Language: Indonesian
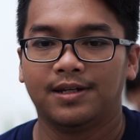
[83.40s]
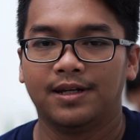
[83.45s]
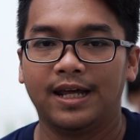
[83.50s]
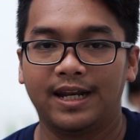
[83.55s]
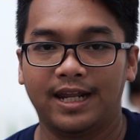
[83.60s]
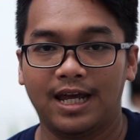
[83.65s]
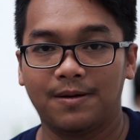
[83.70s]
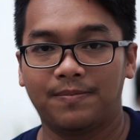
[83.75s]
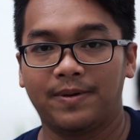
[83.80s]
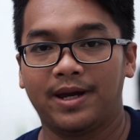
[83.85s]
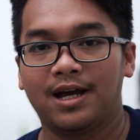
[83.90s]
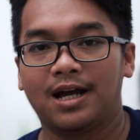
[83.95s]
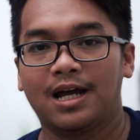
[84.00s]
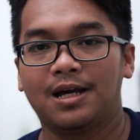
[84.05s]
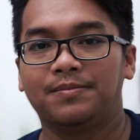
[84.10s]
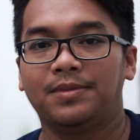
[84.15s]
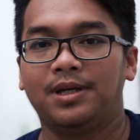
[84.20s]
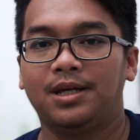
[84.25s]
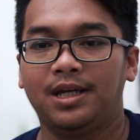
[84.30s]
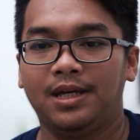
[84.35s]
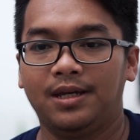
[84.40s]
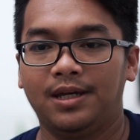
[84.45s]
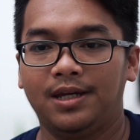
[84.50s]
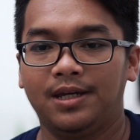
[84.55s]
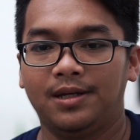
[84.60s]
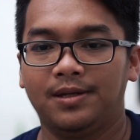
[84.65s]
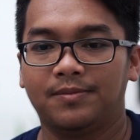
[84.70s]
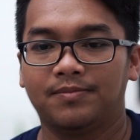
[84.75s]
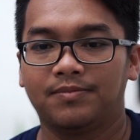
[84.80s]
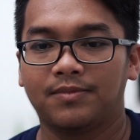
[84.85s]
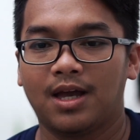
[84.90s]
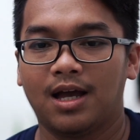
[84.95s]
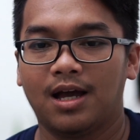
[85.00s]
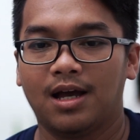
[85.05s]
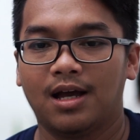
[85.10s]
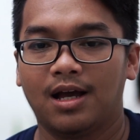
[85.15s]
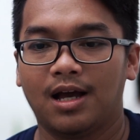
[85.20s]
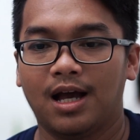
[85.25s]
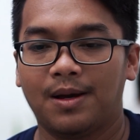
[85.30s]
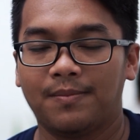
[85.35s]
Dari apa yang kami
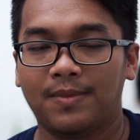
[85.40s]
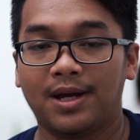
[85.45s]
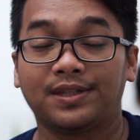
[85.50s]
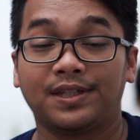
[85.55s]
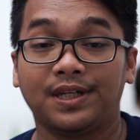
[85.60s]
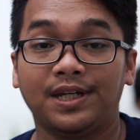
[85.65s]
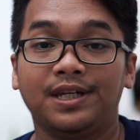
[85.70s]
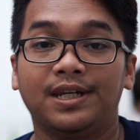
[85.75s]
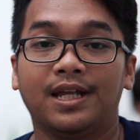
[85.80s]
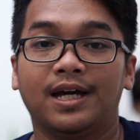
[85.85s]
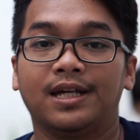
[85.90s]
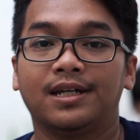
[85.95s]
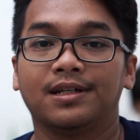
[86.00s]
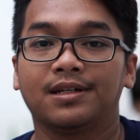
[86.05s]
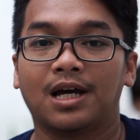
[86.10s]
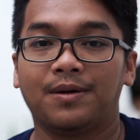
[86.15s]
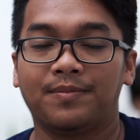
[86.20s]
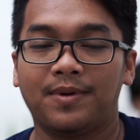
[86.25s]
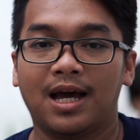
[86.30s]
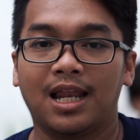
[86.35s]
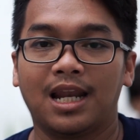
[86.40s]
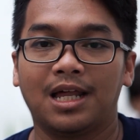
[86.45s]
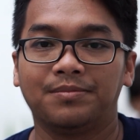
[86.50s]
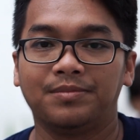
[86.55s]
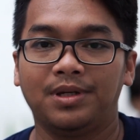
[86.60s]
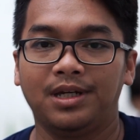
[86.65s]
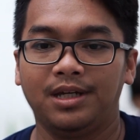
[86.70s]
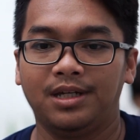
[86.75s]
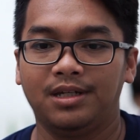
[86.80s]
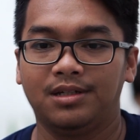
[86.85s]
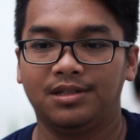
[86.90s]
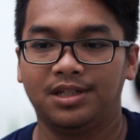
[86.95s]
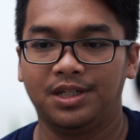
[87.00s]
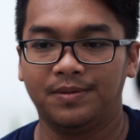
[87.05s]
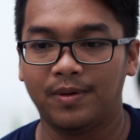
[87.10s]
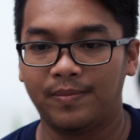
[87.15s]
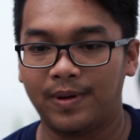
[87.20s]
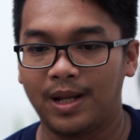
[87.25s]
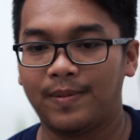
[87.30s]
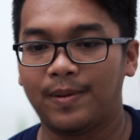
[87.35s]
amati dan kami alami di
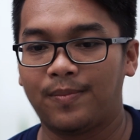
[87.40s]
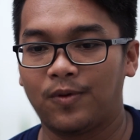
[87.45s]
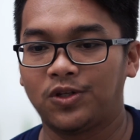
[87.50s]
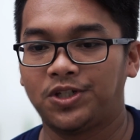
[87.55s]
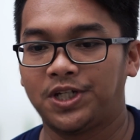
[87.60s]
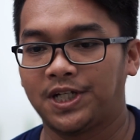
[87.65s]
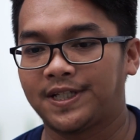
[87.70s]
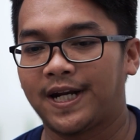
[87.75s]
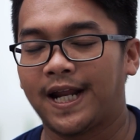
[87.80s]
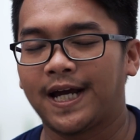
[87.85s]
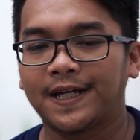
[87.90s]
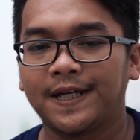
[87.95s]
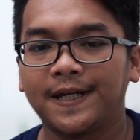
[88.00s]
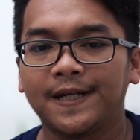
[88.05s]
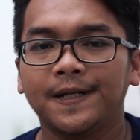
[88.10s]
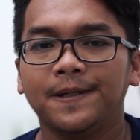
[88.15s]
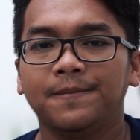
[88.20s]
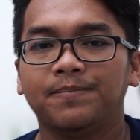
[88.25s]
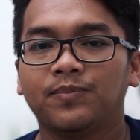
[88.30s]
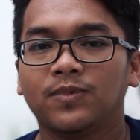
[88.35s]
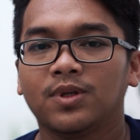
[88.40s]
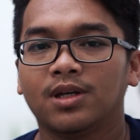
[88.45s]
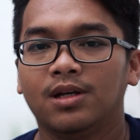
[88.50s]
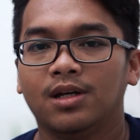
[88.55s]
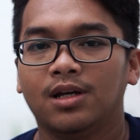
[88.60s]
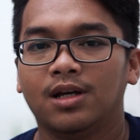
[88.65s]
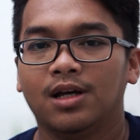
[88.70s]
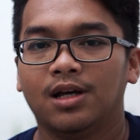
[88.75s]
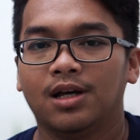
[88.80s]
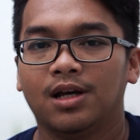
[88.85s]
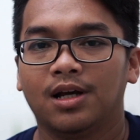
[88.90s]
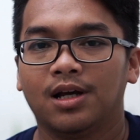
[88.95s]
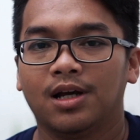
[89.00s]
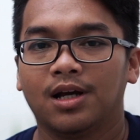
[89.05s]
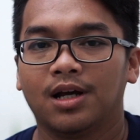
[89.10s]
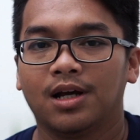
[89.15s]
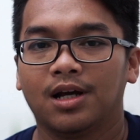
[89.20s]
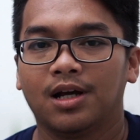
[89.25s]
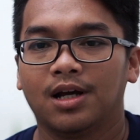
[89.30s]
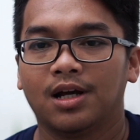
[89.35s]
beberapa proyek terakhir,
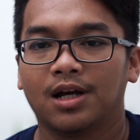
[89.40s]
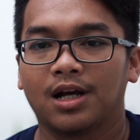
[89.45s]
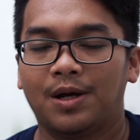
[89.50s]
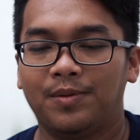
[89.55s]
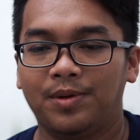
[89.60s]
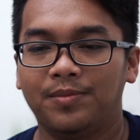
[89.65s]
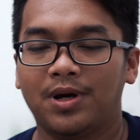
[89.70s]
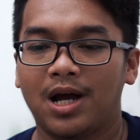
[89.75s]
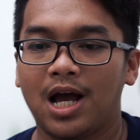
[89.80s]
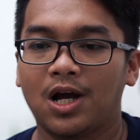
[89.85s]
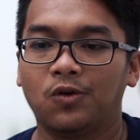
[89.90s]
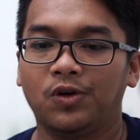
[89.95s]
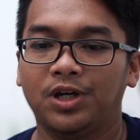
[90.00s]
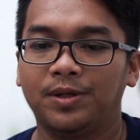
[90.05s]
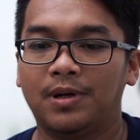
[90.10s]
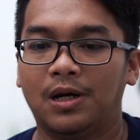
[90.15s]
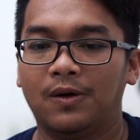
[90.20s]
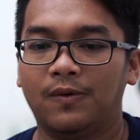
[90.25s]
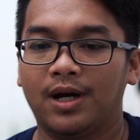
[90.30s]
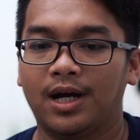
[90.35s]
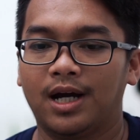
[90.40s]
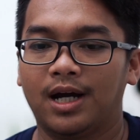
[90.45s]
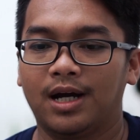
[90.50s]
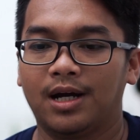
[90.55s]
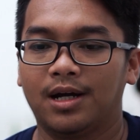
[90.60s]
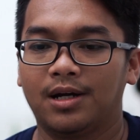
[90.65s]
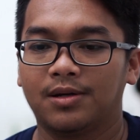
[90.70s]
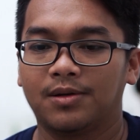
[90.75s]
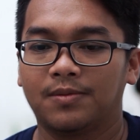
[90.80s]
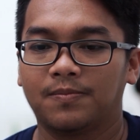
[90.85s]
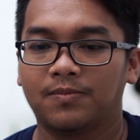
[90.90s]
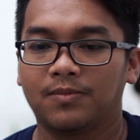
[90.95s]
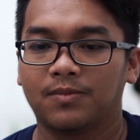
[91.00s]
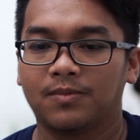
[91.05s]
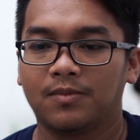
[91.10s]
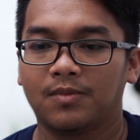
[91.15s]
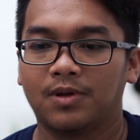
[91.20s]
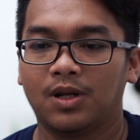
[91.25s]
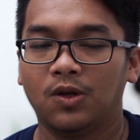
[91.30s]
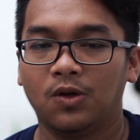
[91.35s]
kami mengakui bahwa
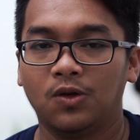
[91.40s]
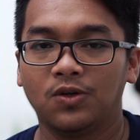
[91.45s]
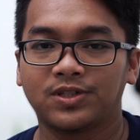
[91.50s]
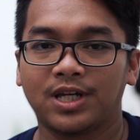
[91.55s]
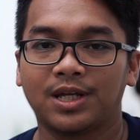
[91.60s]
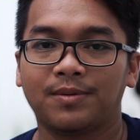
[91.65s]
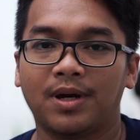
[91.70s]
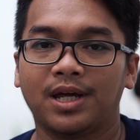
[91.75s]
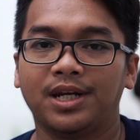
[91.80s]
lulusan